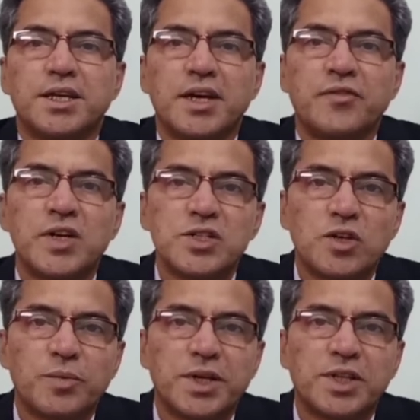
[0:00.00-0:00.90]
ఏ
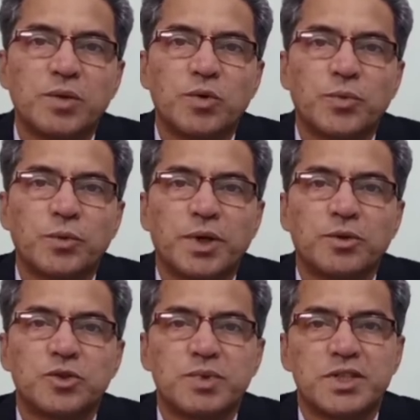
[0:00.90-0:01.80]
ఫండ్స్లో పెడతాము ఇప్పుడు
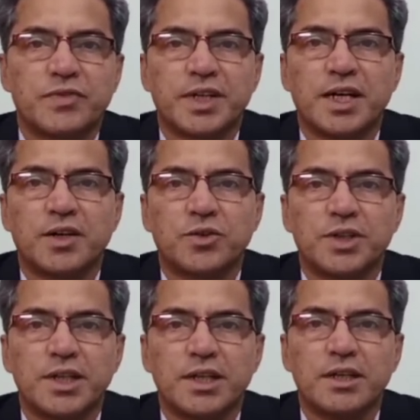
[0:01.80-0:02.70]
మనం స్పెసిఫిక్గా
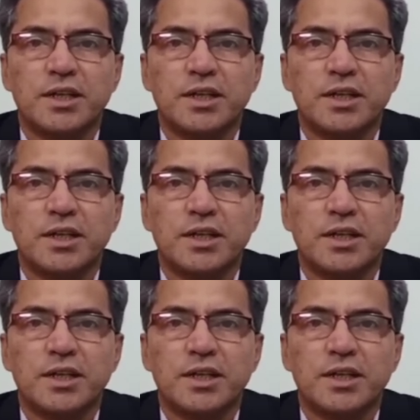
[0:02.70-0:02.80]
అనుకుంటే